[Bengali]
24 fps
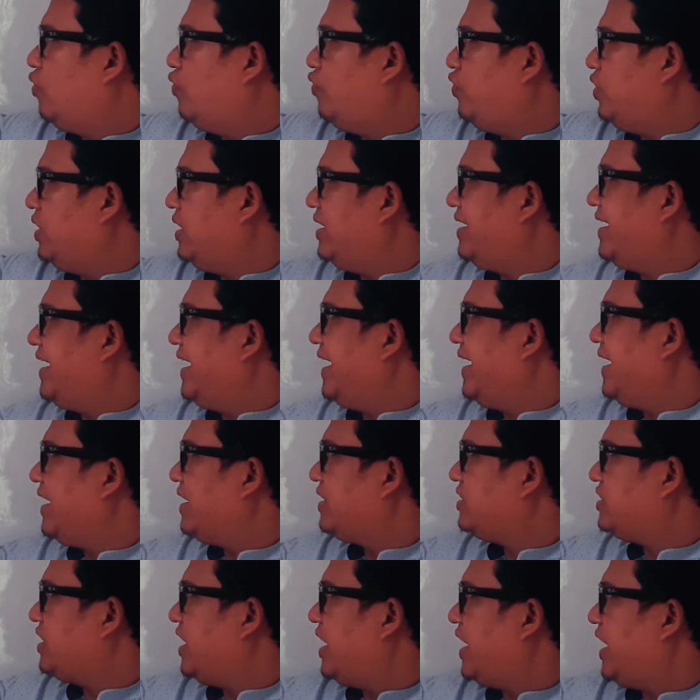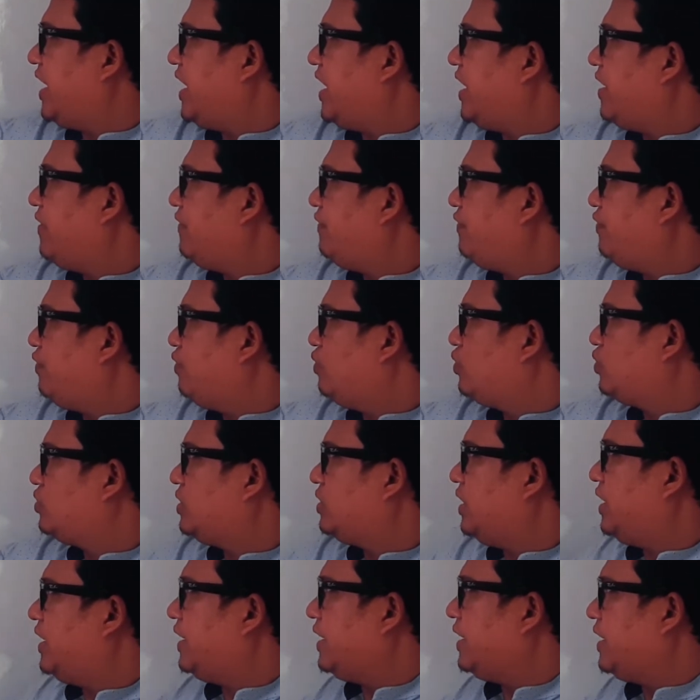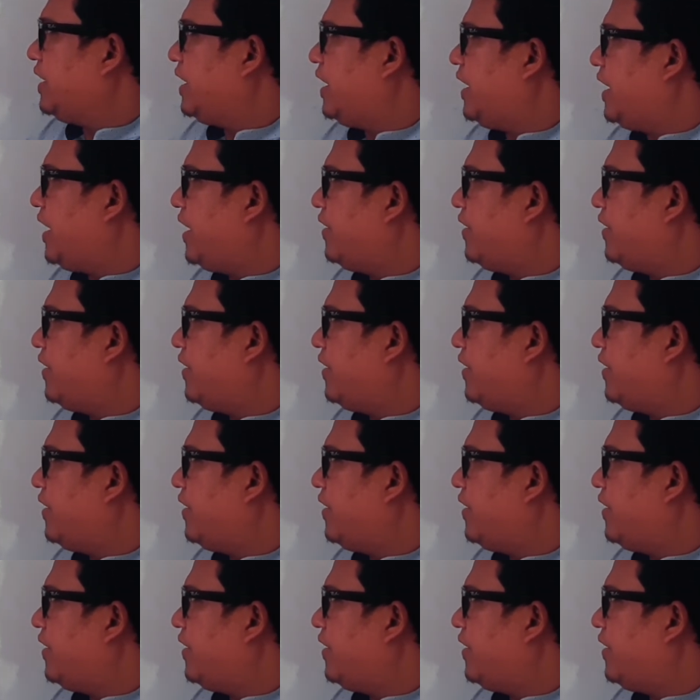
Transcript: উইল গেট এ ফোর্থ এখানে